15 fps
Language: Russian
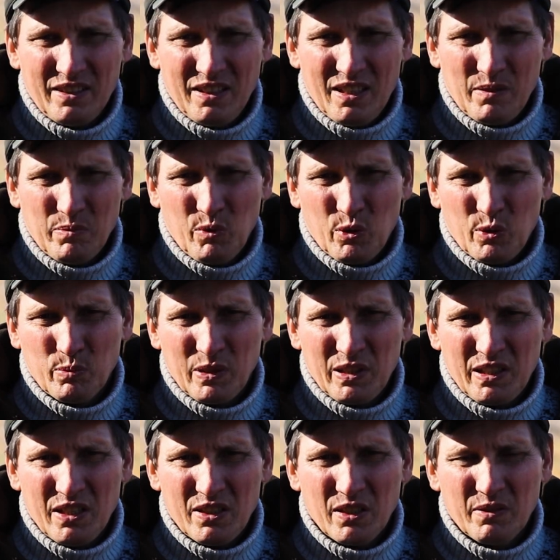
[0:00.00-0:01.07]
Здесь может быть
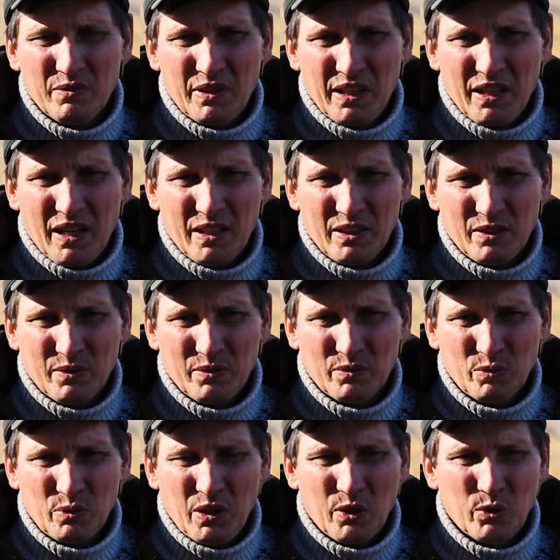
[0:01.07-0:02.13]
несколько вариантов,
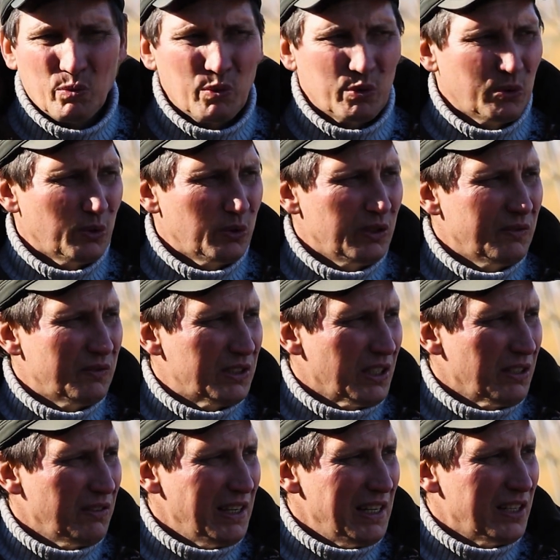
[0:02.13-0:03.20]
но я думаю, что не
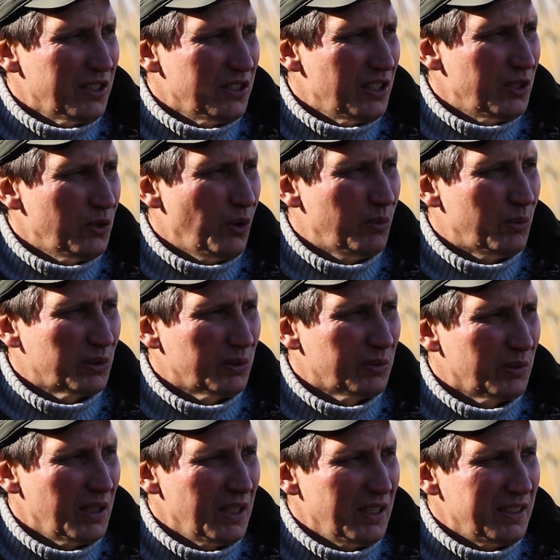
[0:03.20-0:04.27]
взрывали же здесь омут.
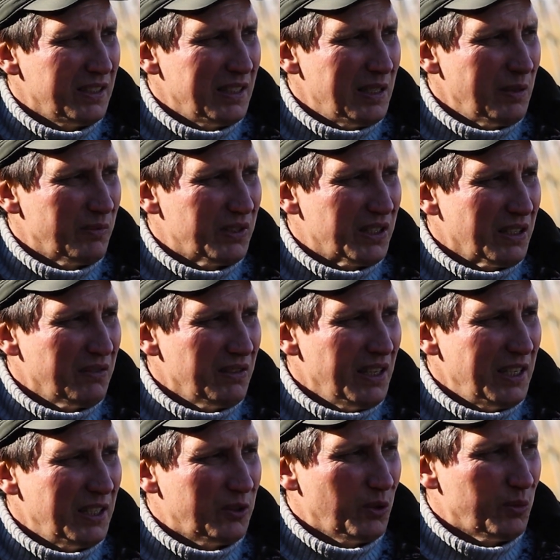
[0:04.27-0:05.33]
Если бы
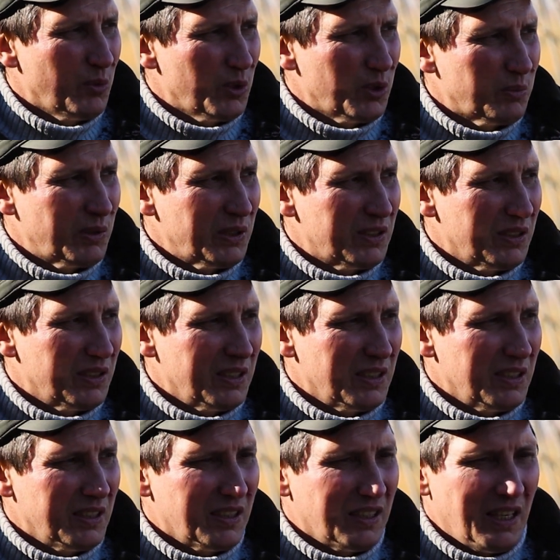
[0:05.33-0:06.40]
взрывали, то, может быть,
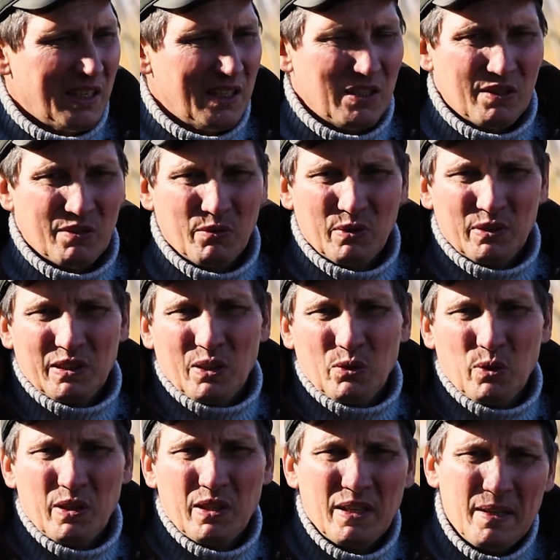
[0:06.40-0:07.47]
э, количество вот такой